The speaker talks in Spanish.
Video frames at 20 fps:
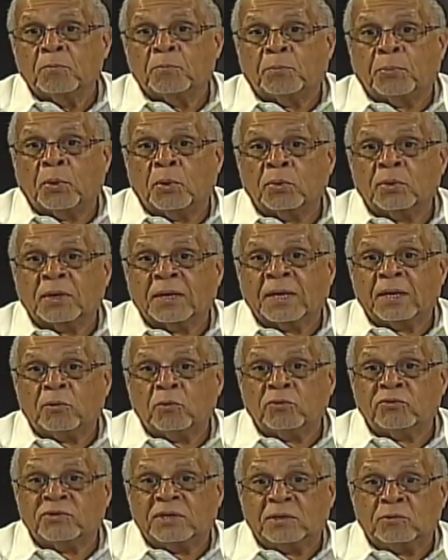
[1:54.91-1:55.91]
porque
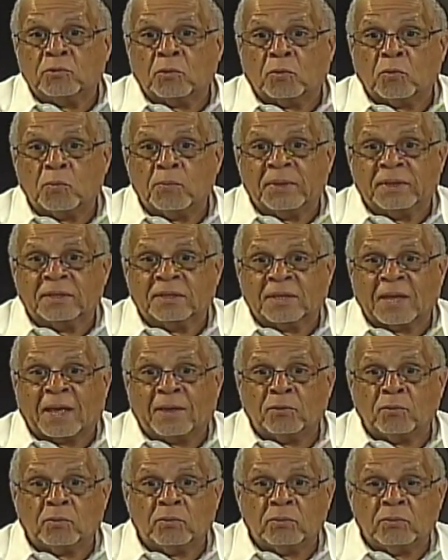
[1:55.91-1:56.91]
los
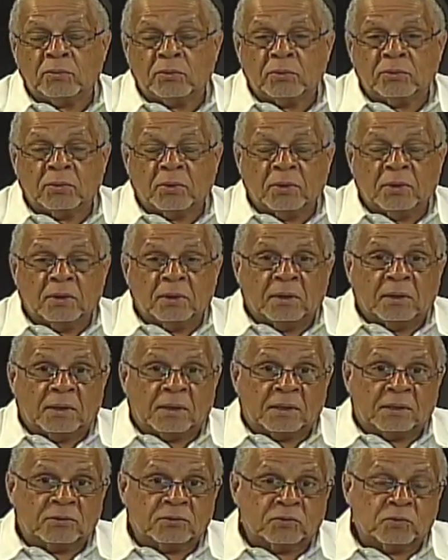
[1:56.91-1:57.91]
indocumentados,
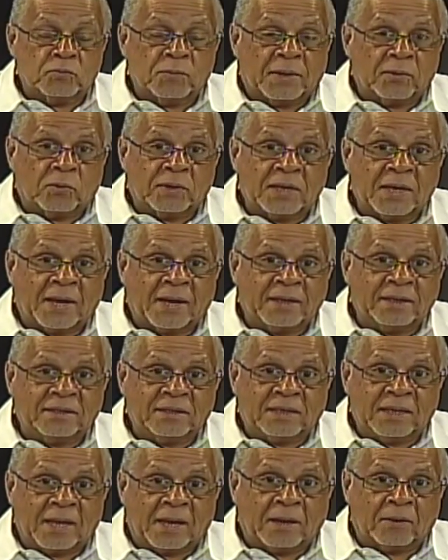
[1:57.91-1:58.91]
en su mayoría
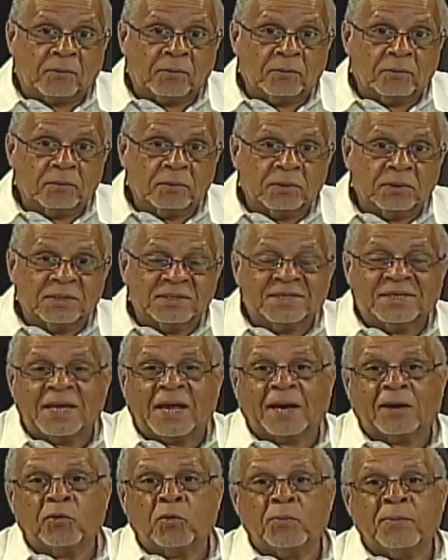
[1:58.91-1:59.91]
haitianos,
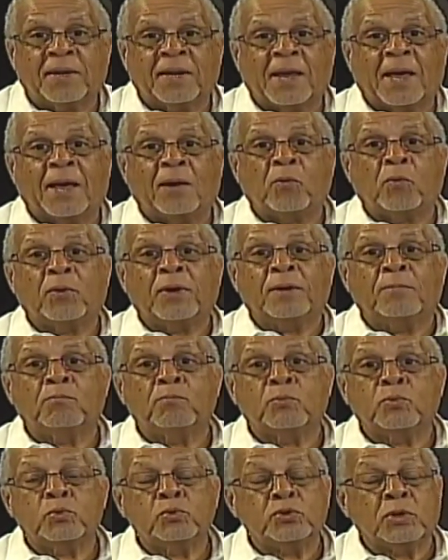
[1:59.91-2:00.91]
se aglomeraron
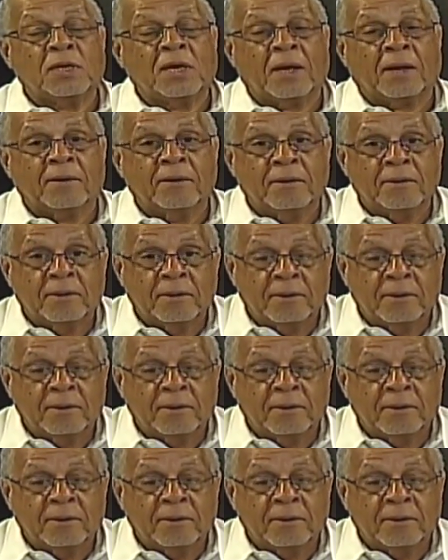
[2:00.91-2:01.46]
en busca